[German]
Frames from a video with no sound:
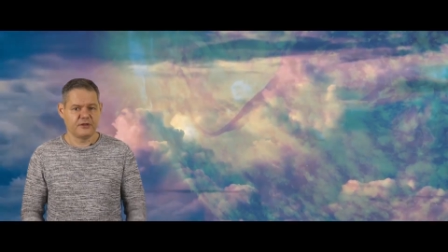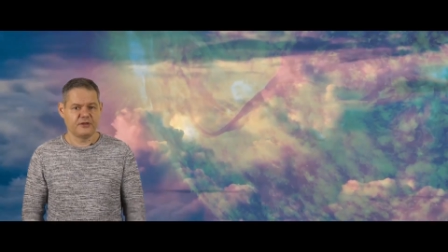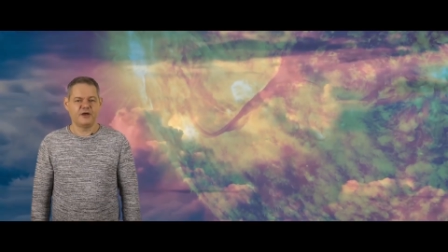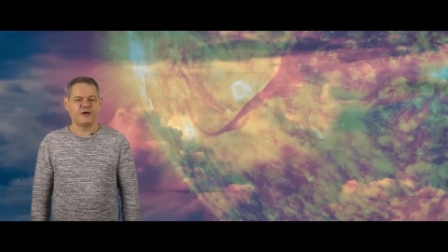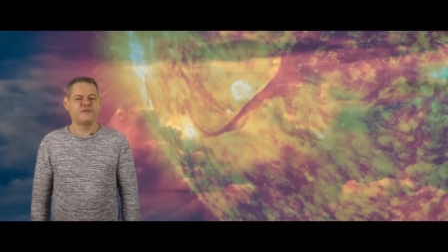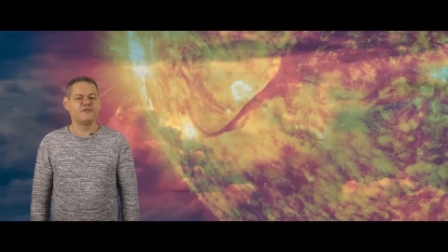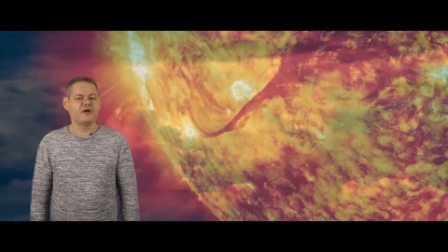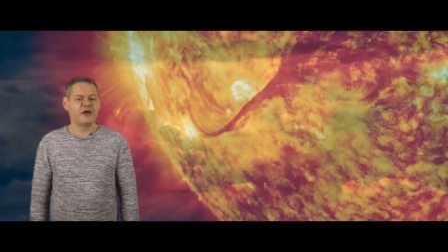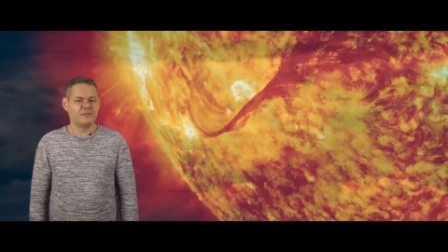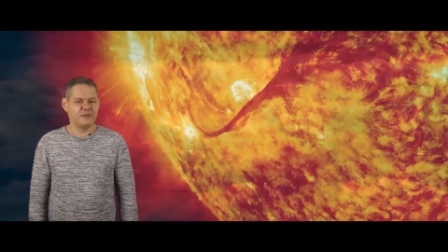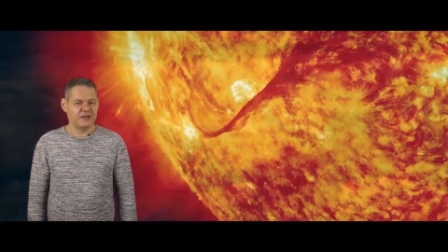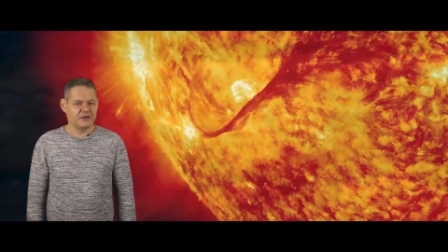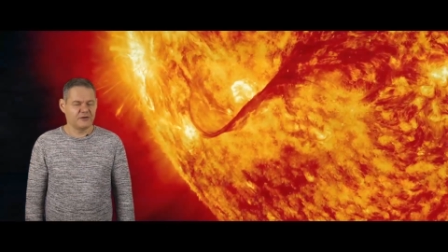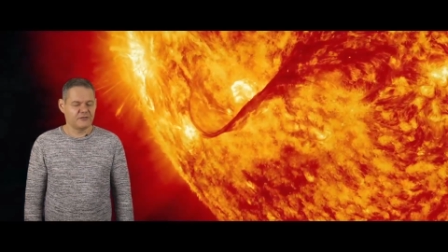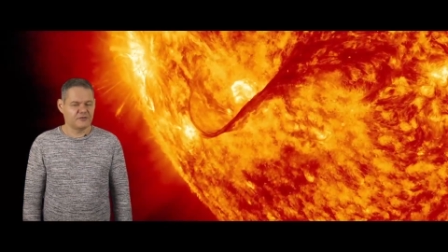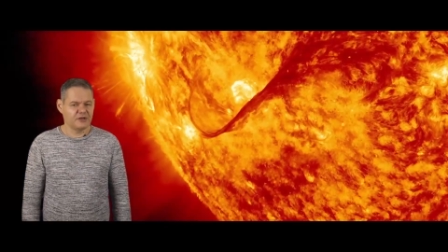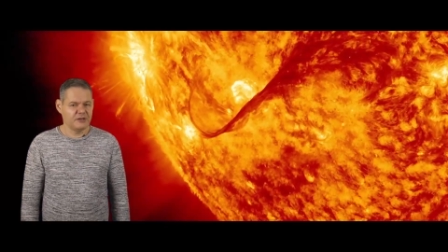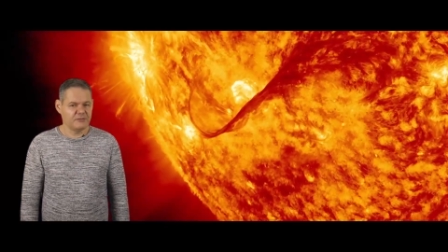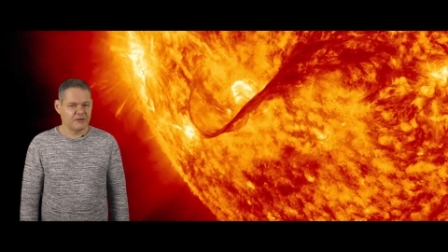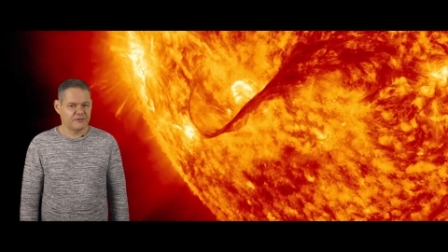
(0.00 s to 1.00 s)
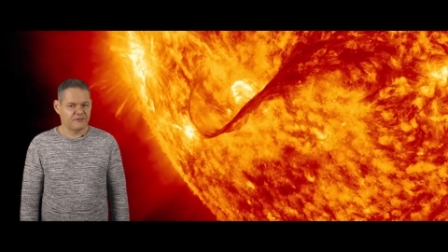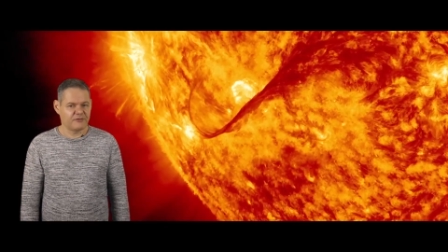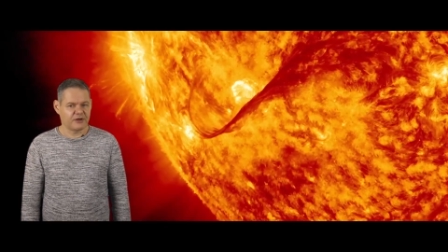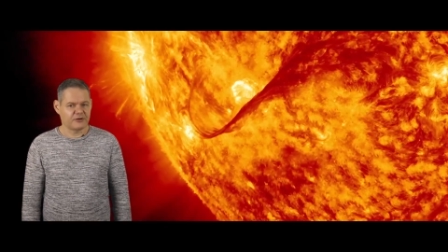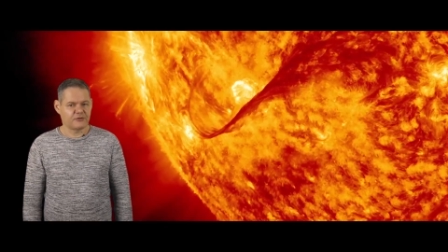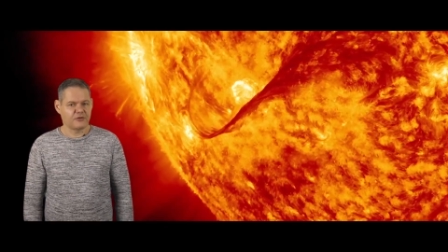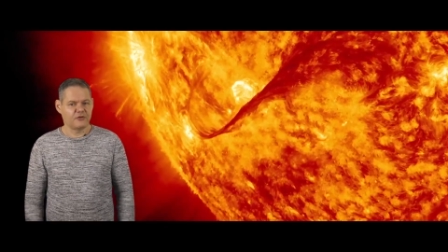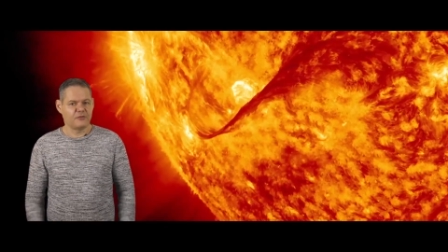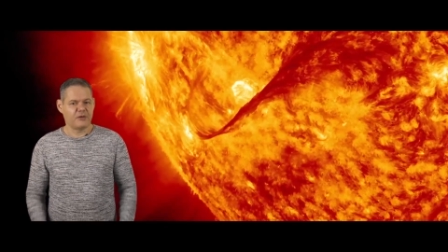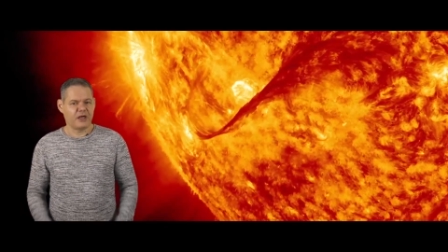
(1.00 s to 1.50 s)
Werfen wir einen Blick auf
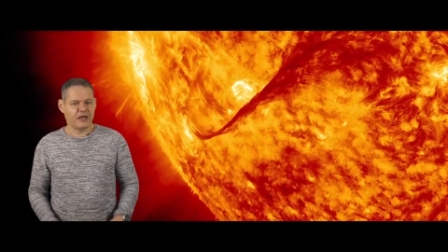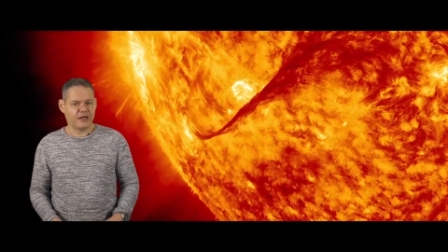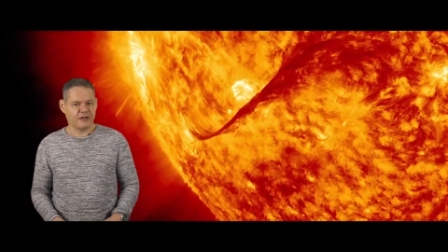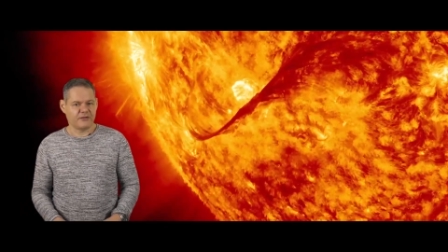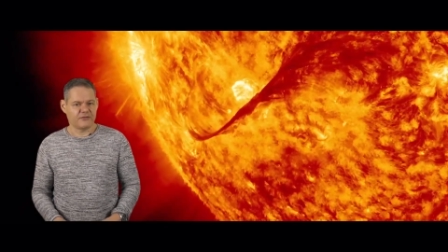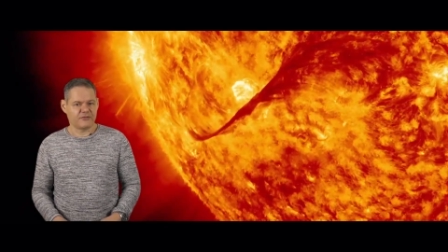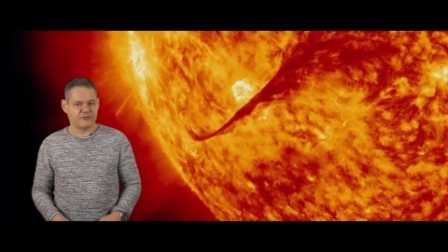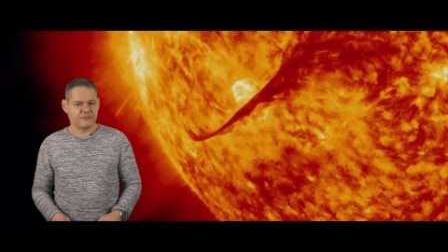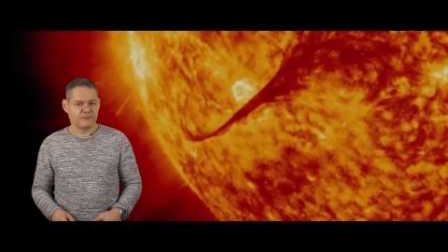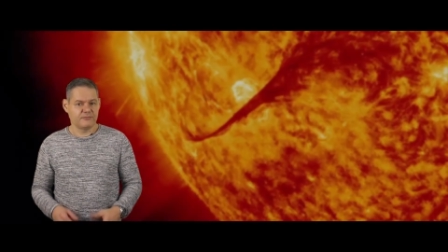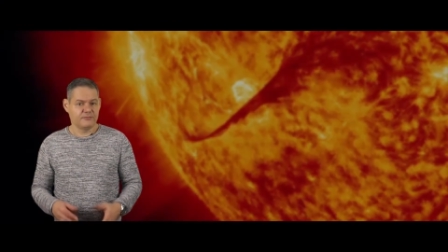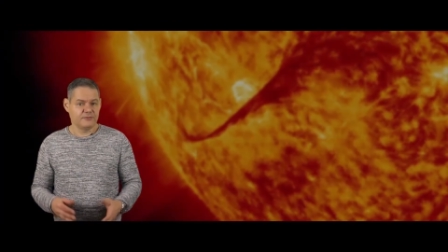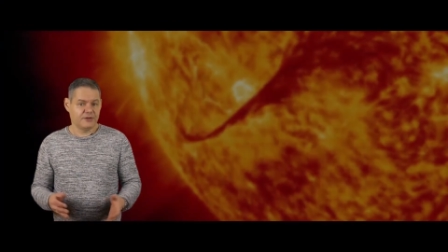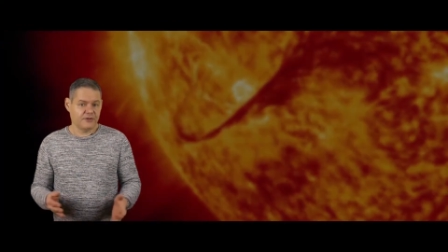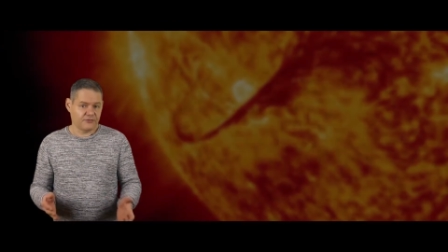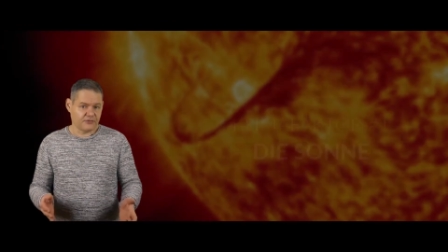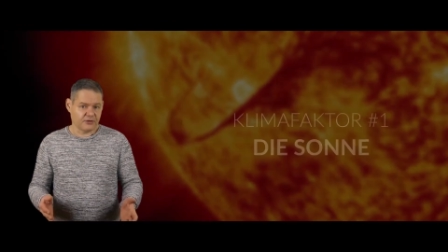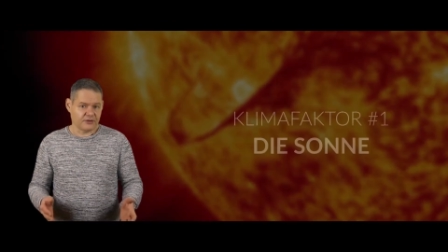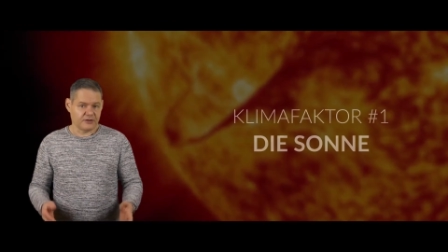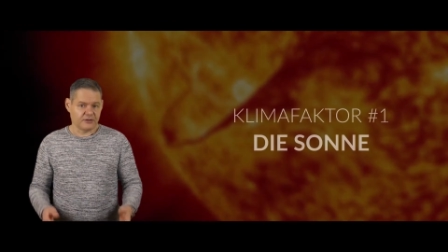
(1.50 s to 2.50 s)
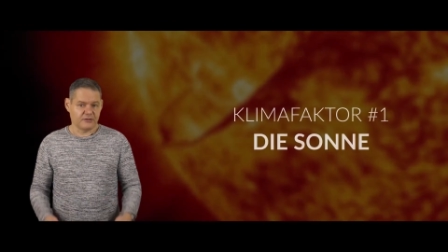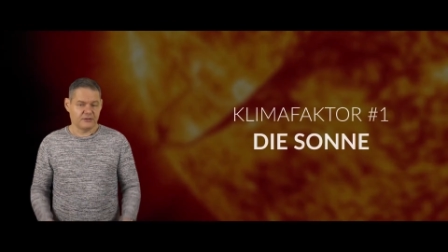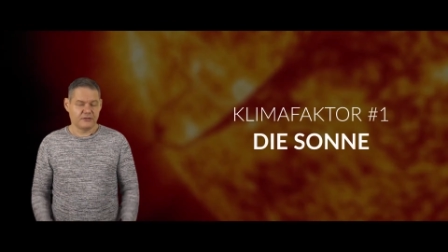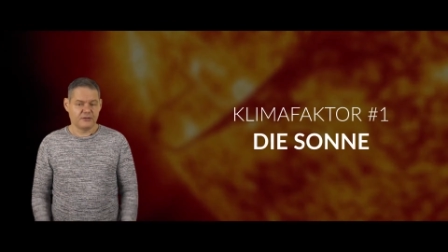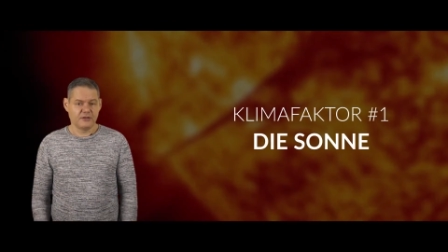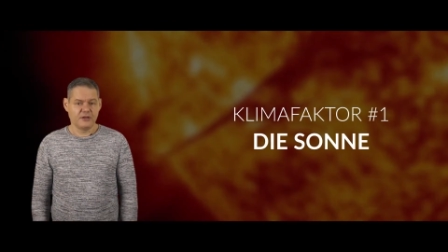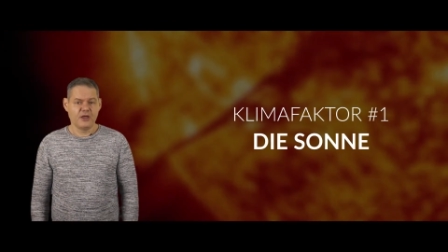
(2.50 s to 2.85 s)
Klimafaktor Nummer 1, die Sonne.